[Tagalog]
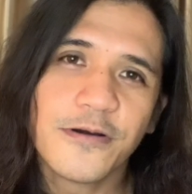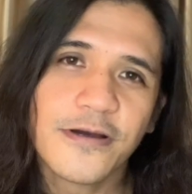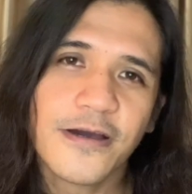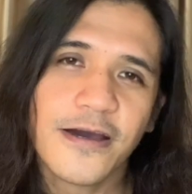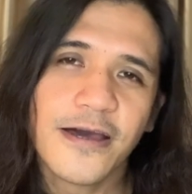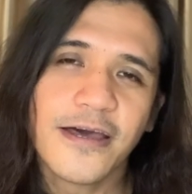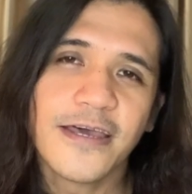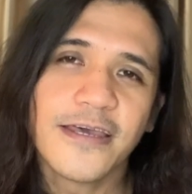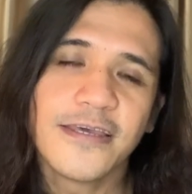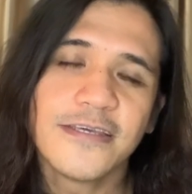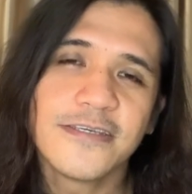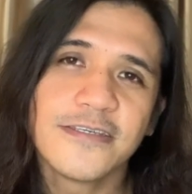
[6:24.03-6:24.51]

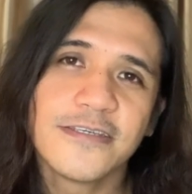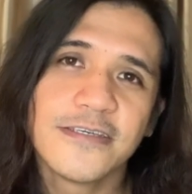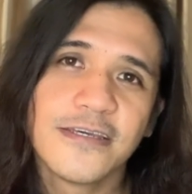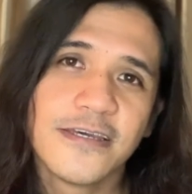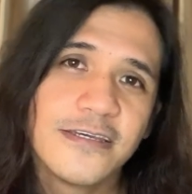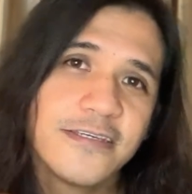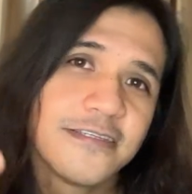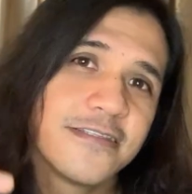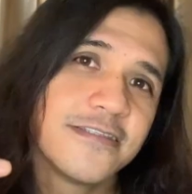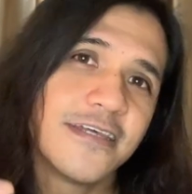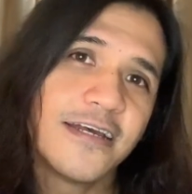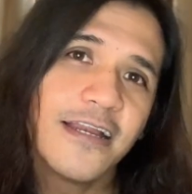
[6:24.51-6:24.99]
guys,
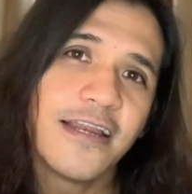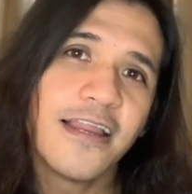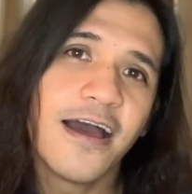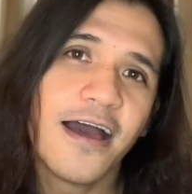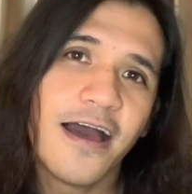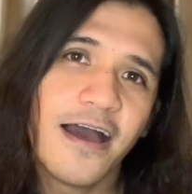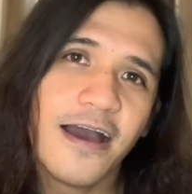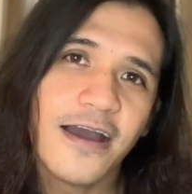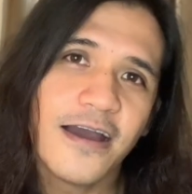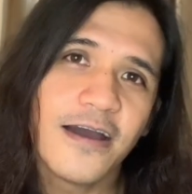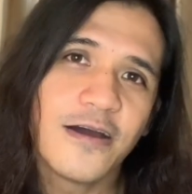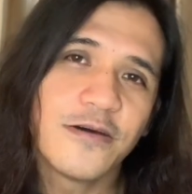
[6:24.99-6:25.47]
still
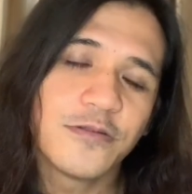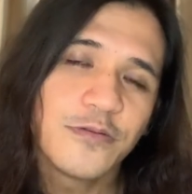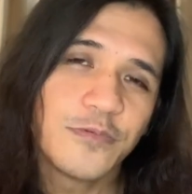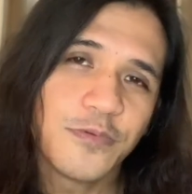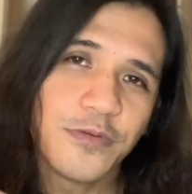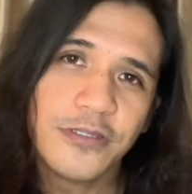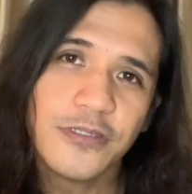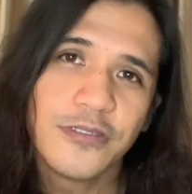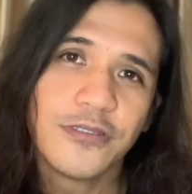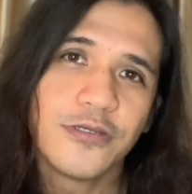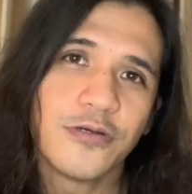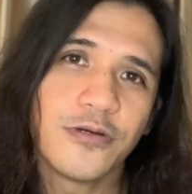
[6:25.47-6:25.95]
hang out
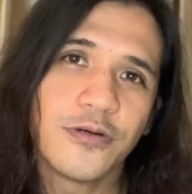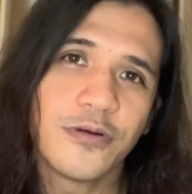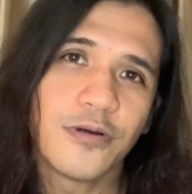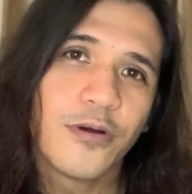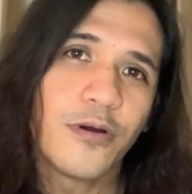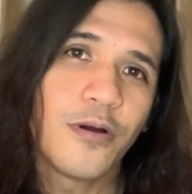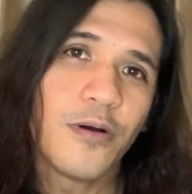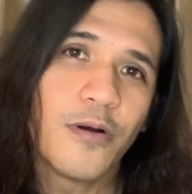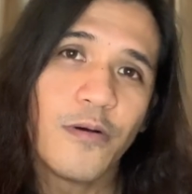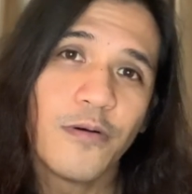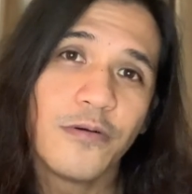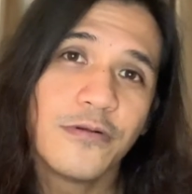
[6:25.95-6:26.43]
with your
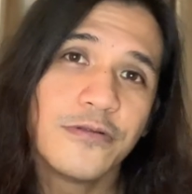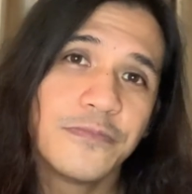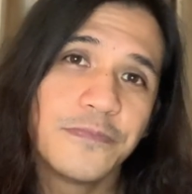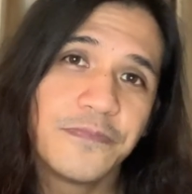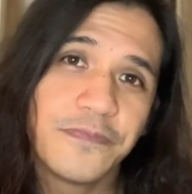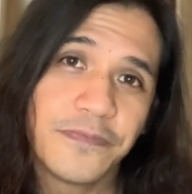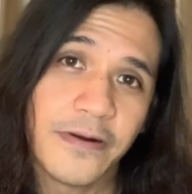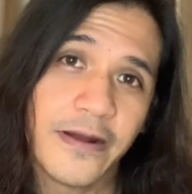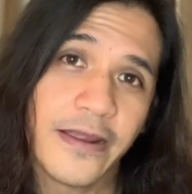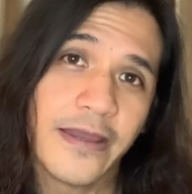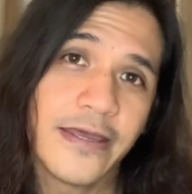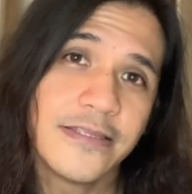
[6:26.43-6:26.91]
old
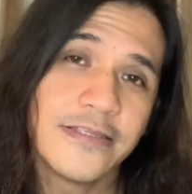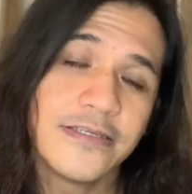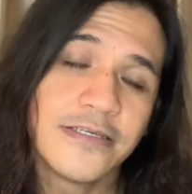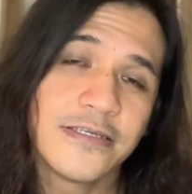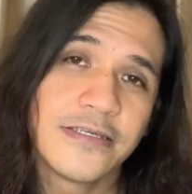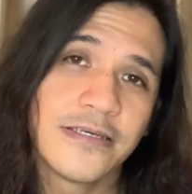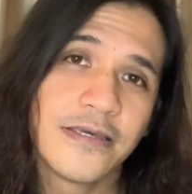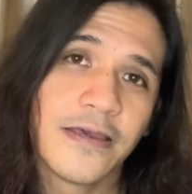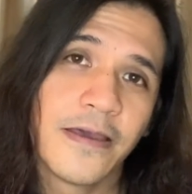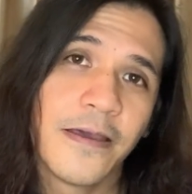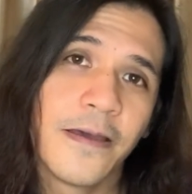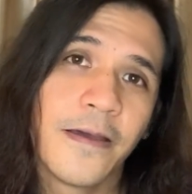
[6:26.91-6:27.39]
friends.
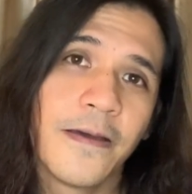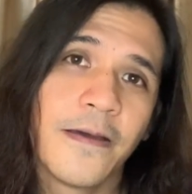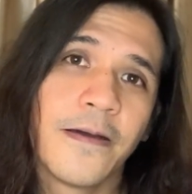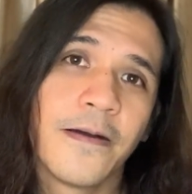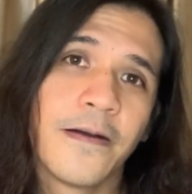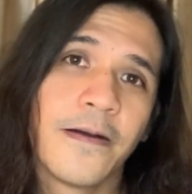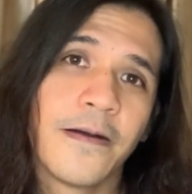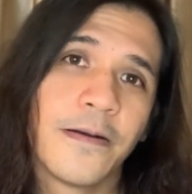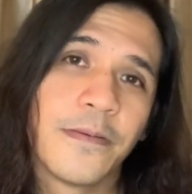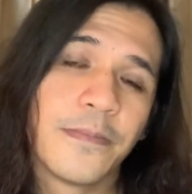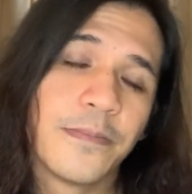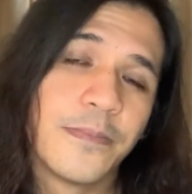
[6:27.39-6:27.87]

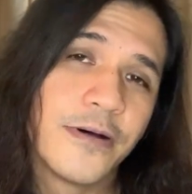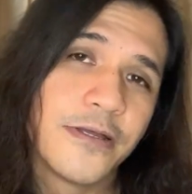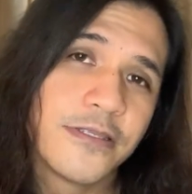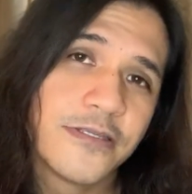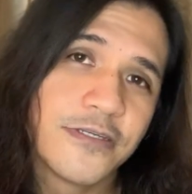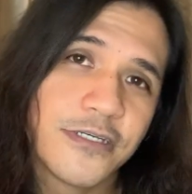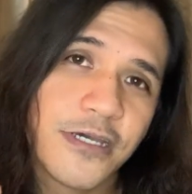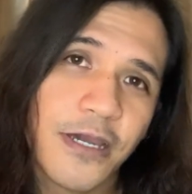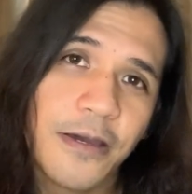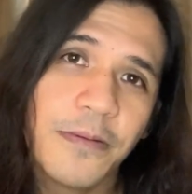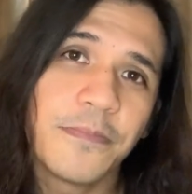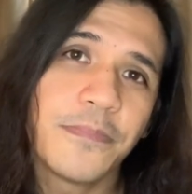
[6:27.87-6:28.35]
But
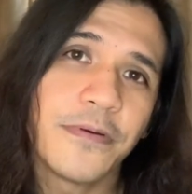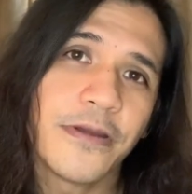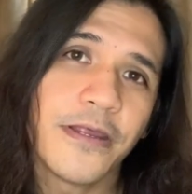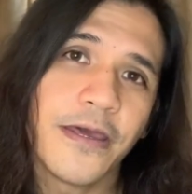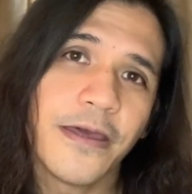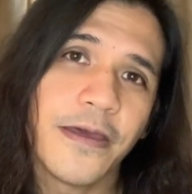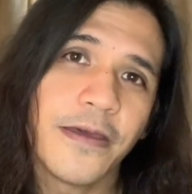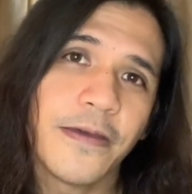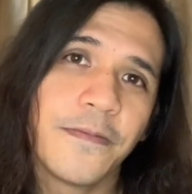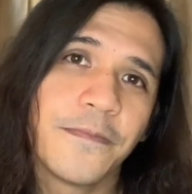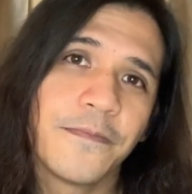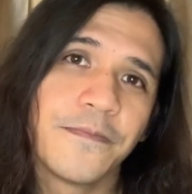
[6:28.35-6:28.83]

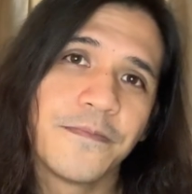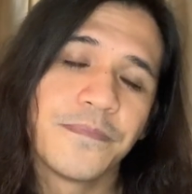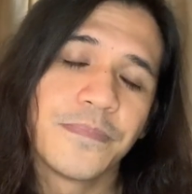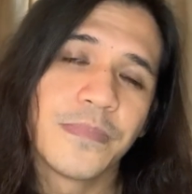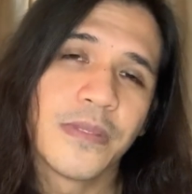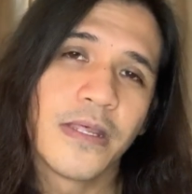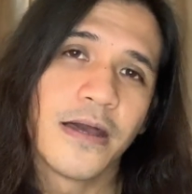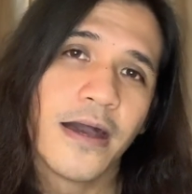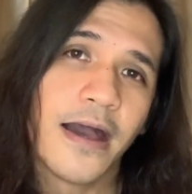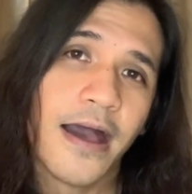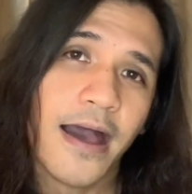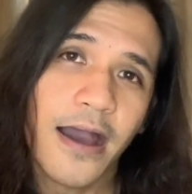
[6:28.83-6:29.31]
syempre,
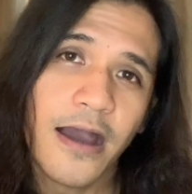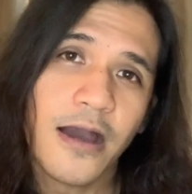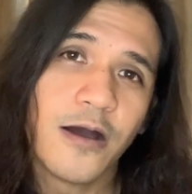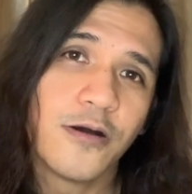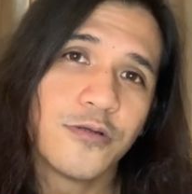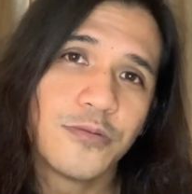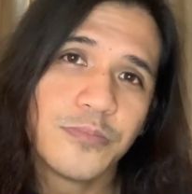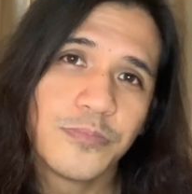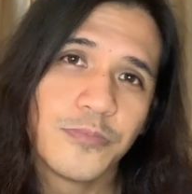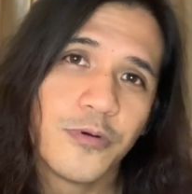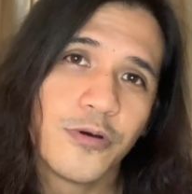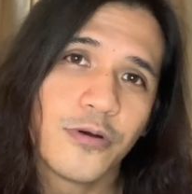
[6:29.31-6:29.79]
hang
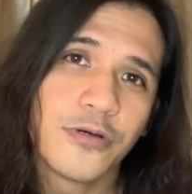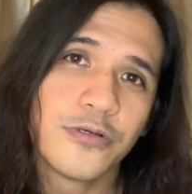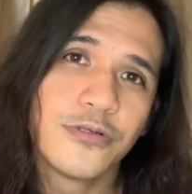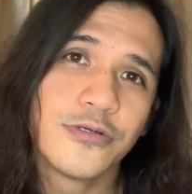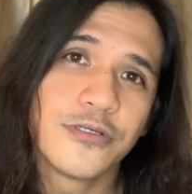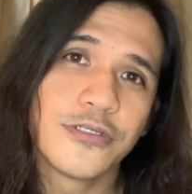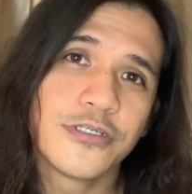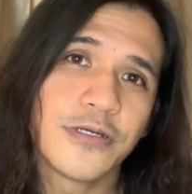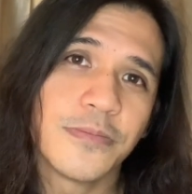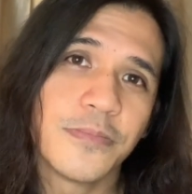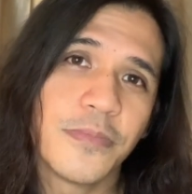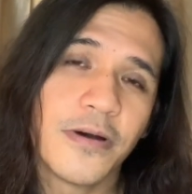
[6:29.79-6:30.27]
out more dun
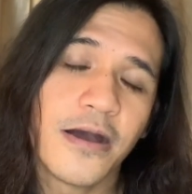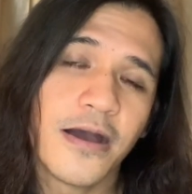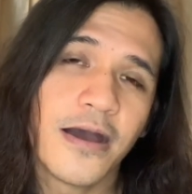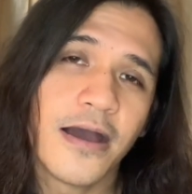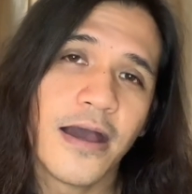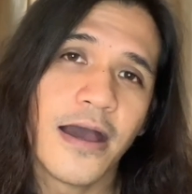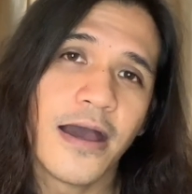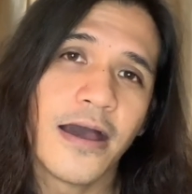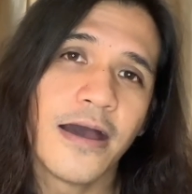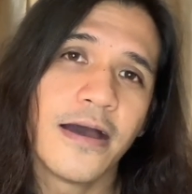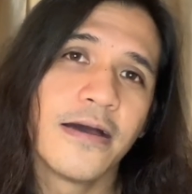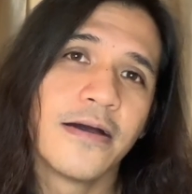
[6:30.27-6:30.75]
sa
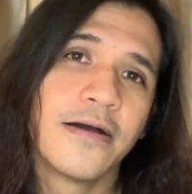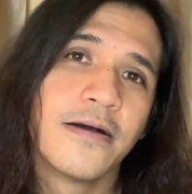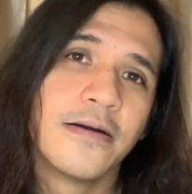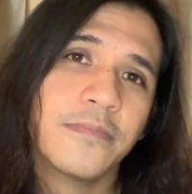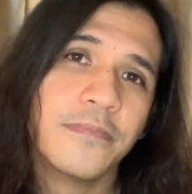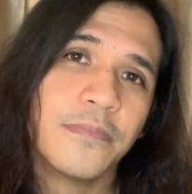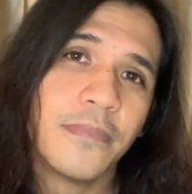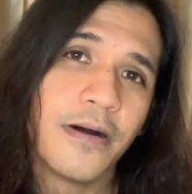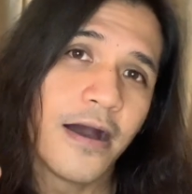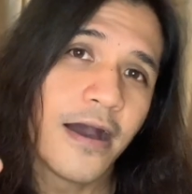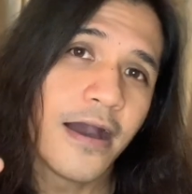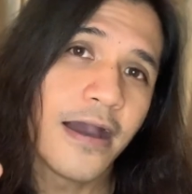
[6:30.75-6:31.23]
mga
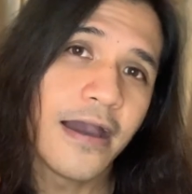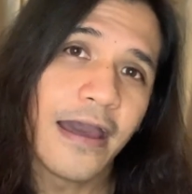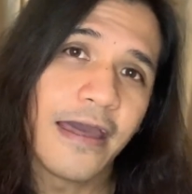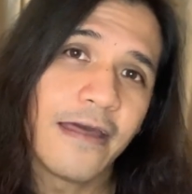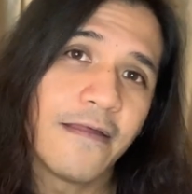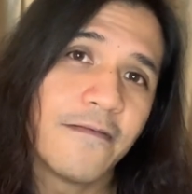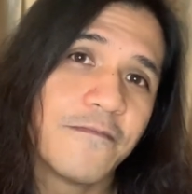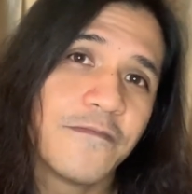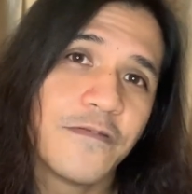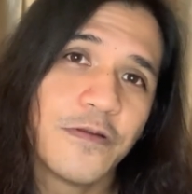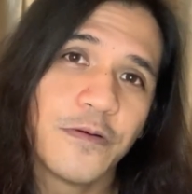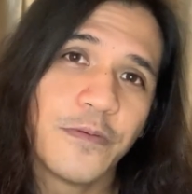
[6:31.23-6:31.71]

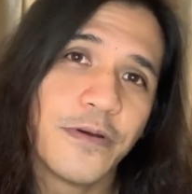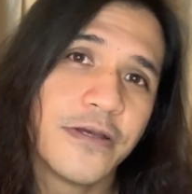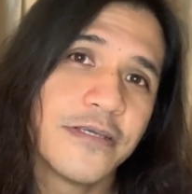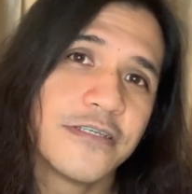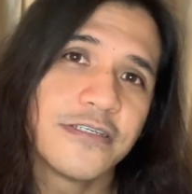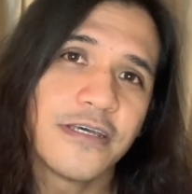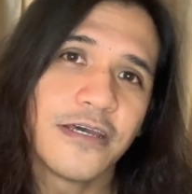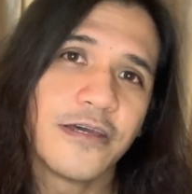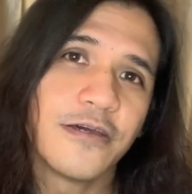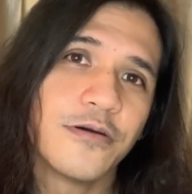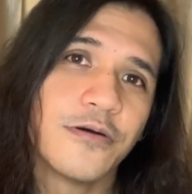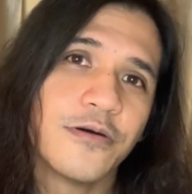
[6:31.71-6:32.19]

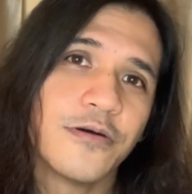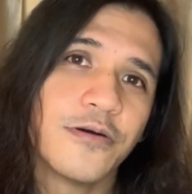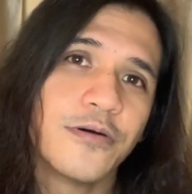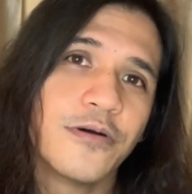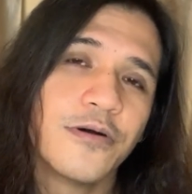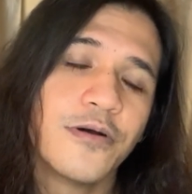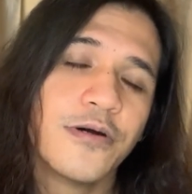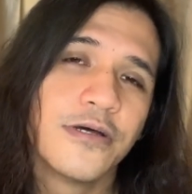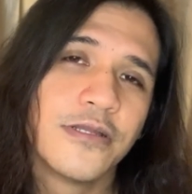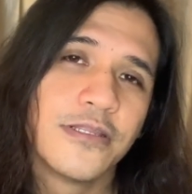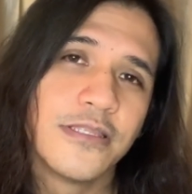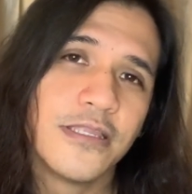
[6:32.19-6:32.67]
makaka-influence sa'yo
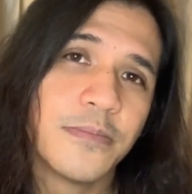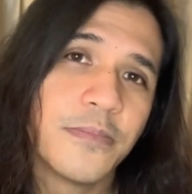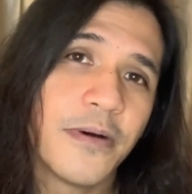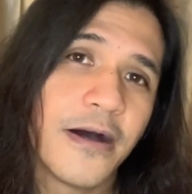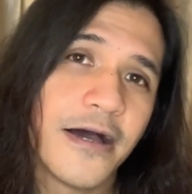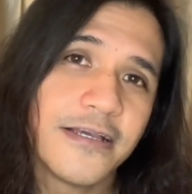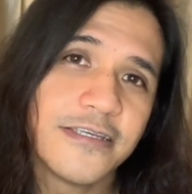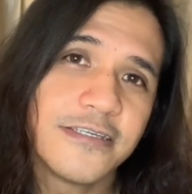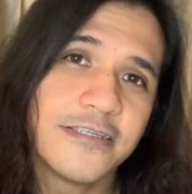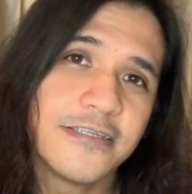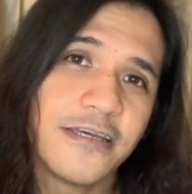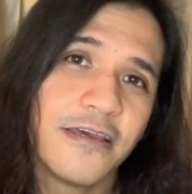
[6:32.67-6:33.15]
na
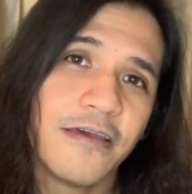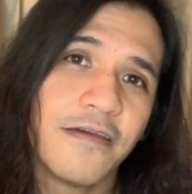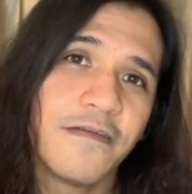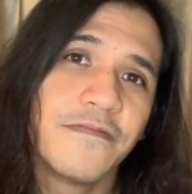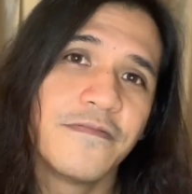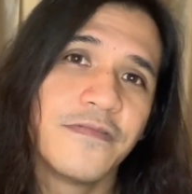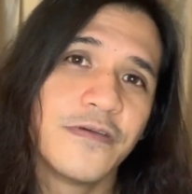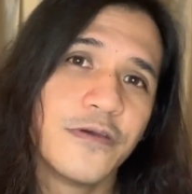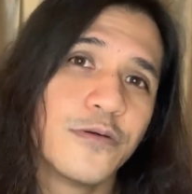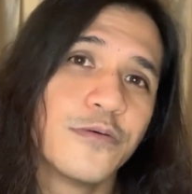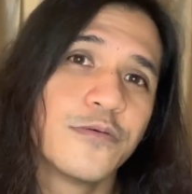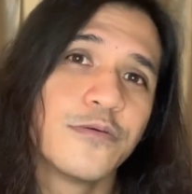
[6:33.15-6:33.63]
ma-achieve
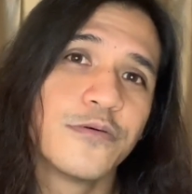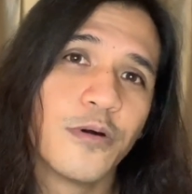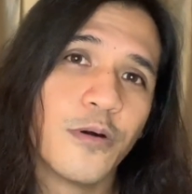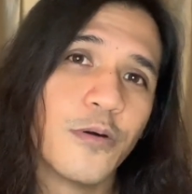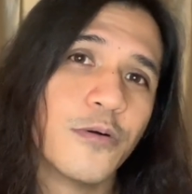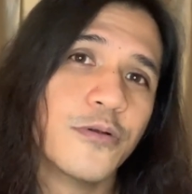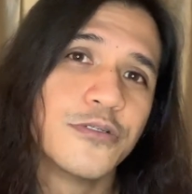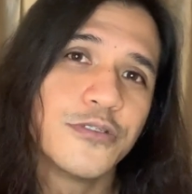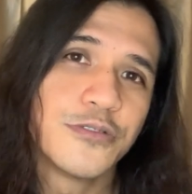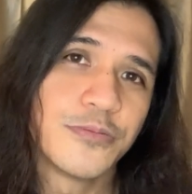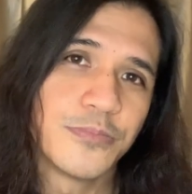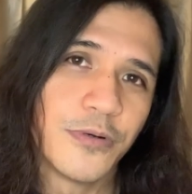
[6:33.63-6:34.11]
yung
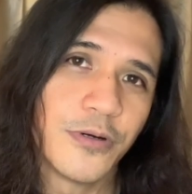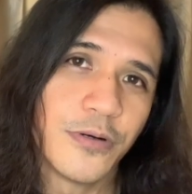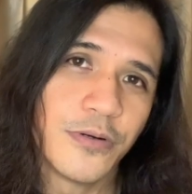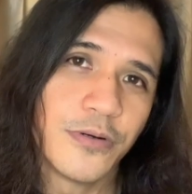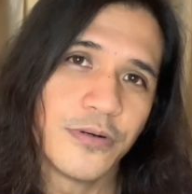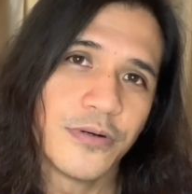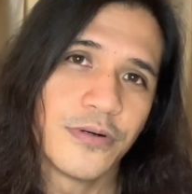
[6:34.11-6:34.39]
goals mo.